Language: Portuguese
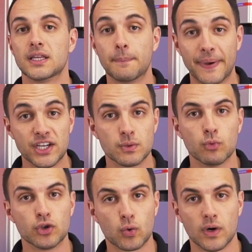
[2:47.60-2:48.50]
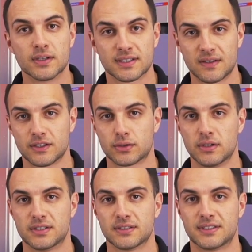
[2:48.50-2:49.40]
Depende muito quantas
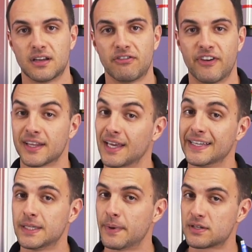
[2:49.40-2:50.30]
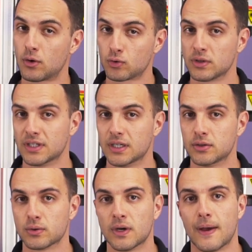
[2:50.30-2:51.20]
gravações serem feitas. Esse preço que eu tô
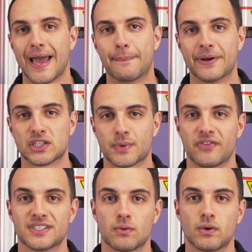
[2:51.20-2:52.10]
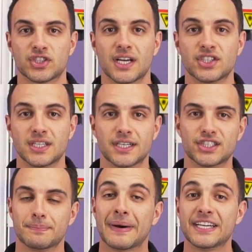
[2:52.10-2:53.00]
dando é preço para fazer quantidade
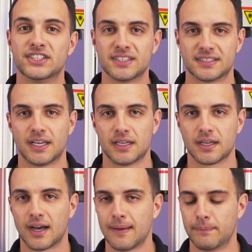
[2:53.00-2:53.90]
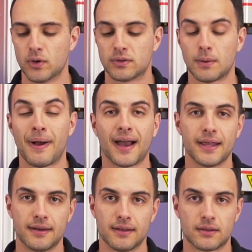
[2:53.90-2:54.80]
grande, mais de 100. Ah, eu tenho uma
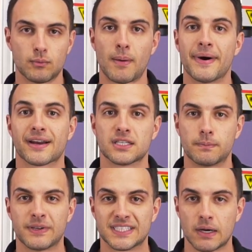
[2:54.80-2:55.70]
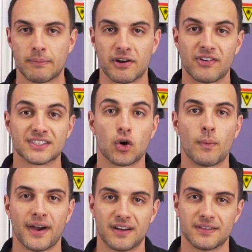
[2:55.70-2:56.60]
caneta de uma marca especial para fazer
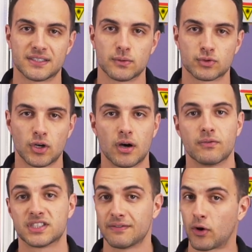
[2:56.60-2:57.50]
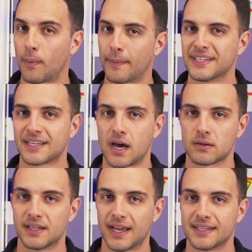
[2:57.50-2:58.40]
uma gravação só, você vai cobrar mais
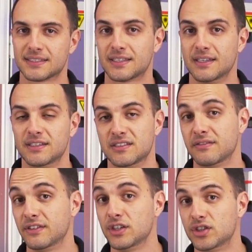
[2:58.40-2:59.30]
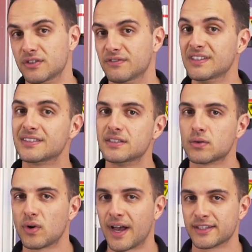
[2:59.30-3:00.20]
caro, 10, 15, 20,
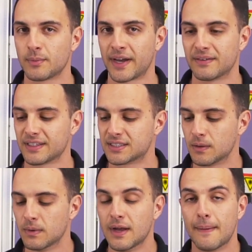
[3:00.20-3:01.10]
25 reais uma gravação.